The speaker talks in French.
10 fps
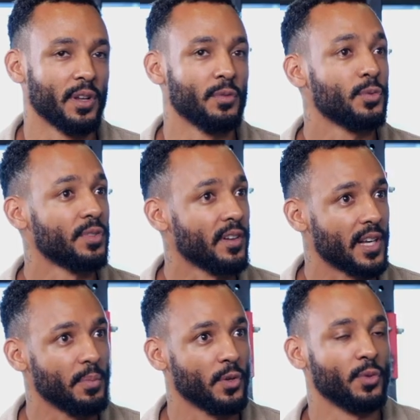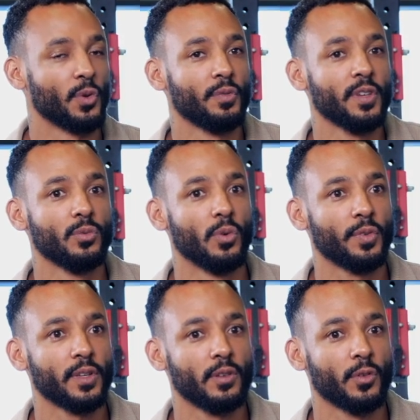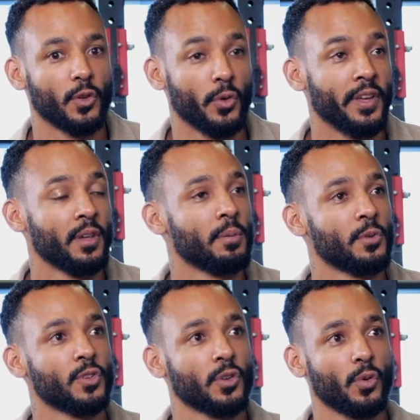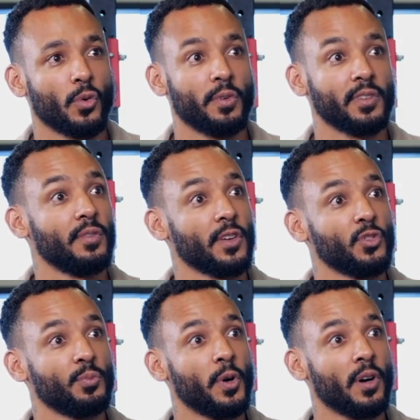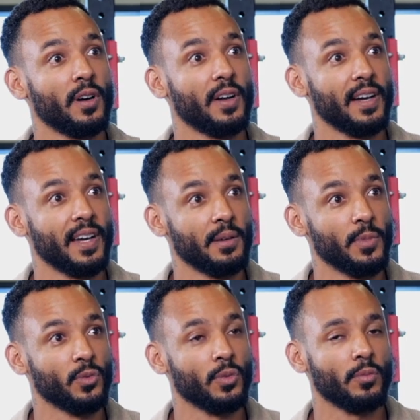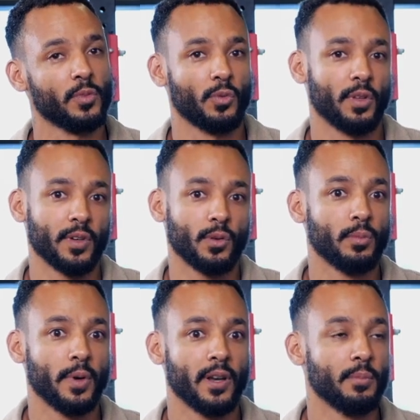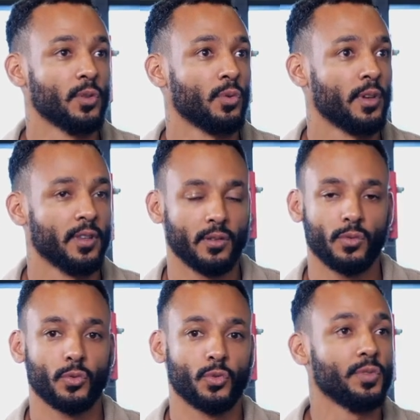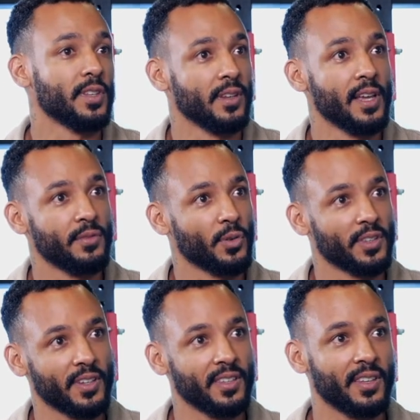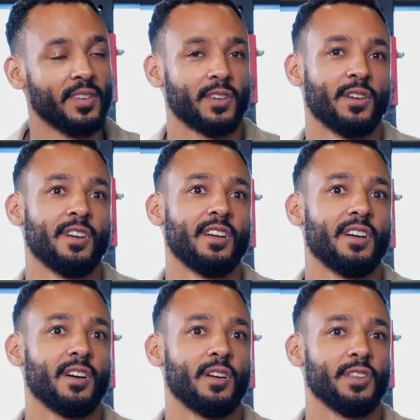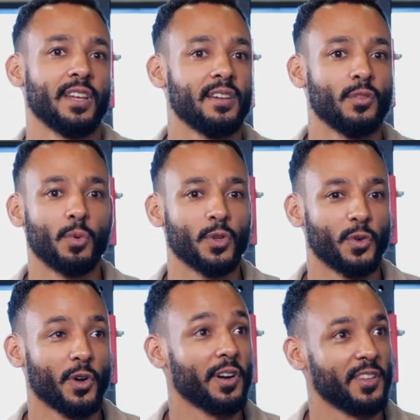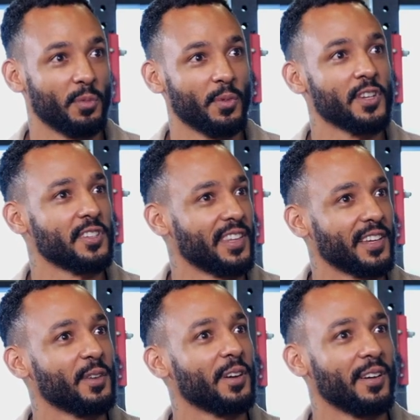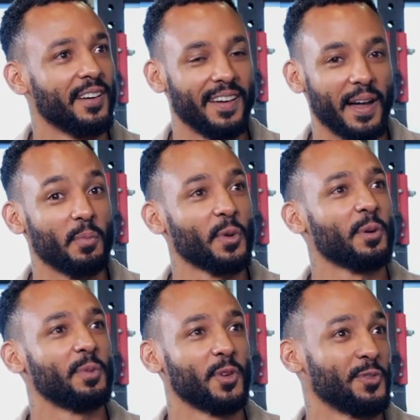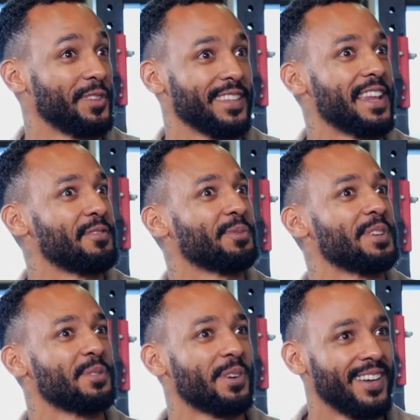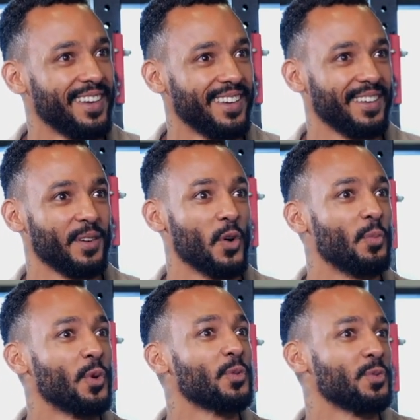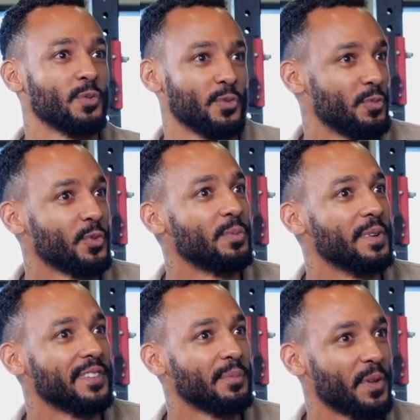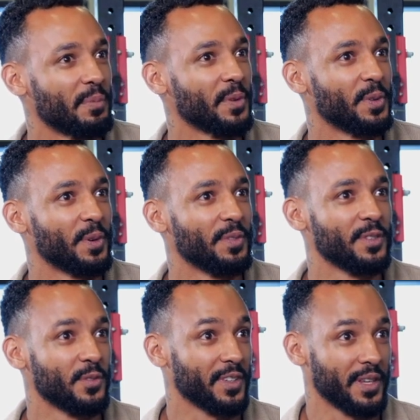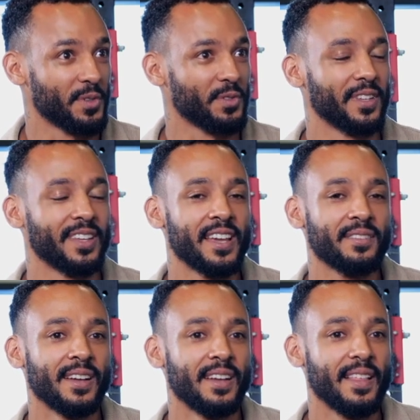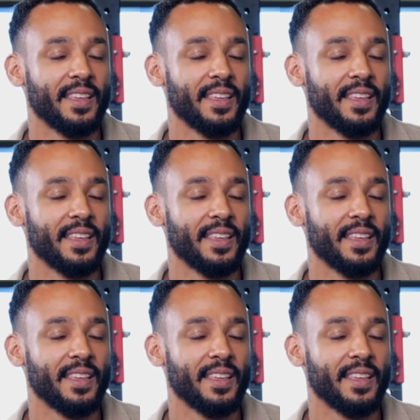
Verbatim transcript: Et on l'a vu, tu sais, avec la période de Covid où en fait on a eu énormément de gens qui ont commencé à faire du sport mm. à la maison parce qu'on avait que bah, la maison et qu'on suivit des lives sur Internet avec euh, des lives au poids du corps. Et à ce moment-là, j'étais un acteur euh, important parce que je faisais des lives tous les jours, euh, au point où je me suis blessé pendant la période de Covid, tu vois, tellement je faisais des lives.